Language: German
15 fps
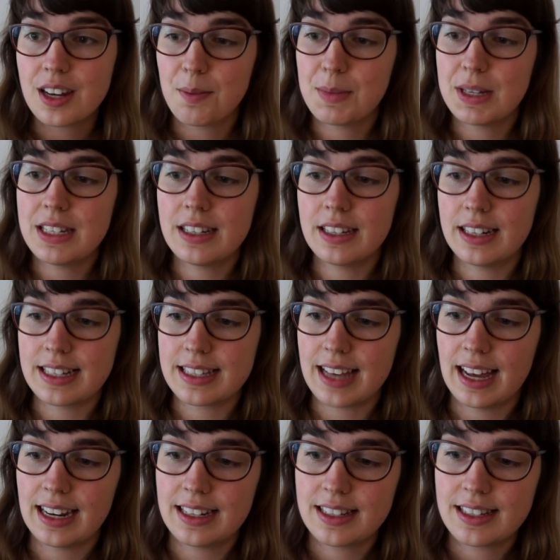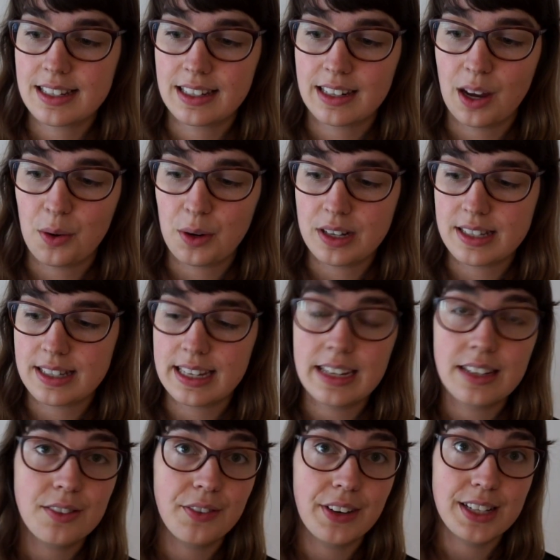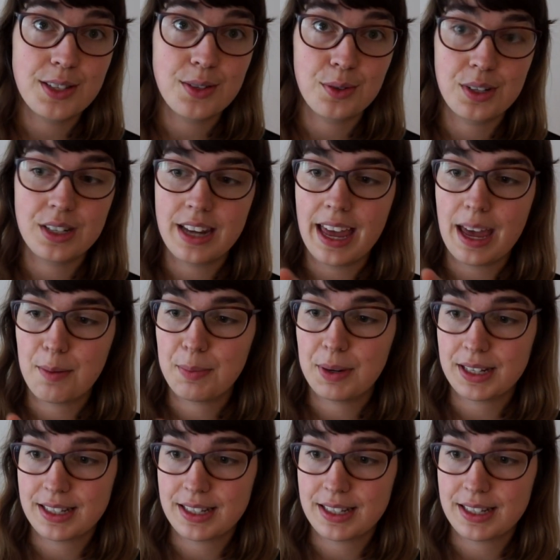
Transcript: damit ihr das alles genauer seht, was so in der App